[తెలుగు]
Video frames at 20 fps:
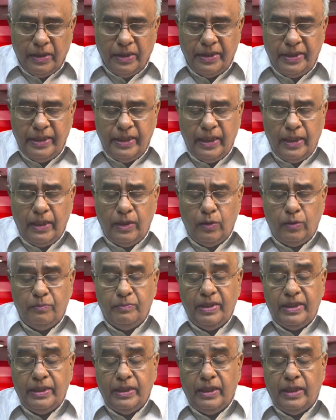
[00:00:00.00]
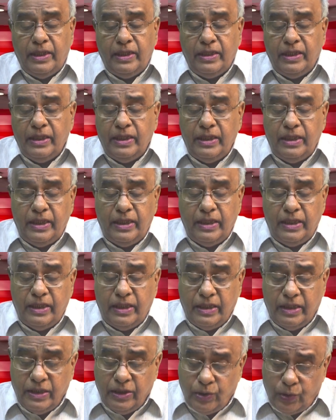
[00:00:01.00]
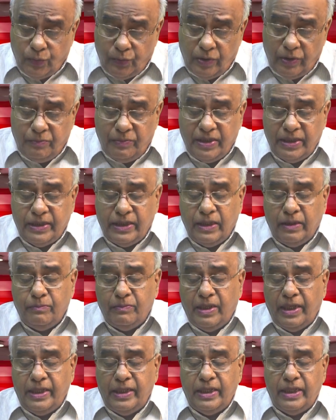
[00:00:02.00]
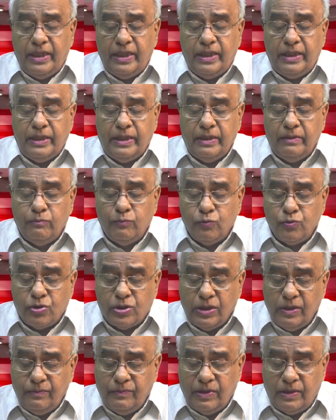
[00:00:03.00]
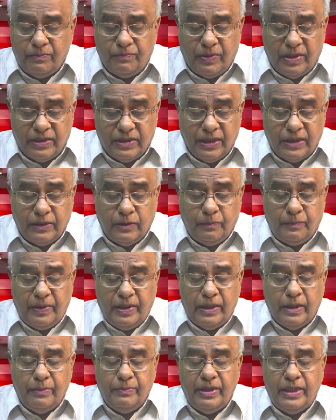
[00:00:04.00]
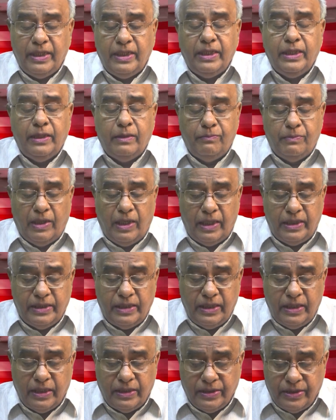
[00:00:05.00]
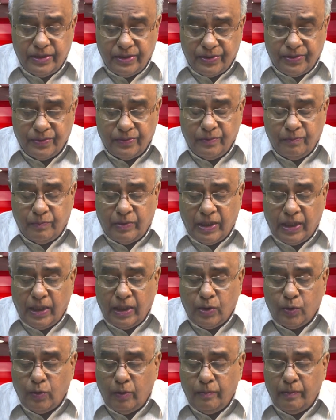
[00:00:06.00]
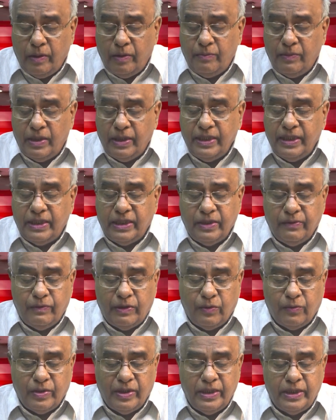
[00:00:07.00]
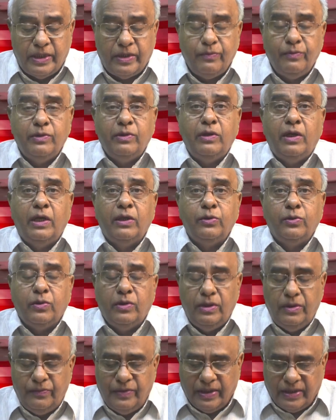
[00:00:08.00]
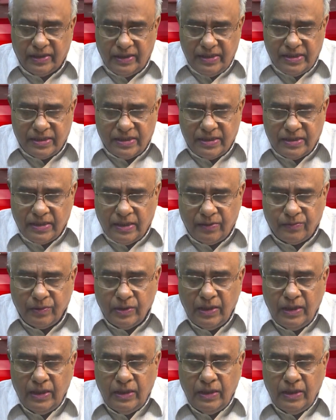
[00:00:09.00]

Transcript: ఇండియాలో మెజారిటీ హిందువుల మధ్య మైనారిటీ ముస్లింల భద్రతపై అమెరికా మాజీ అధ్యక్షుడు బరాక్ ఒబామా ఇటీవల ఒక ఇంటర్వ్యూలో ఆందోళన వ్యక్తం చేశారు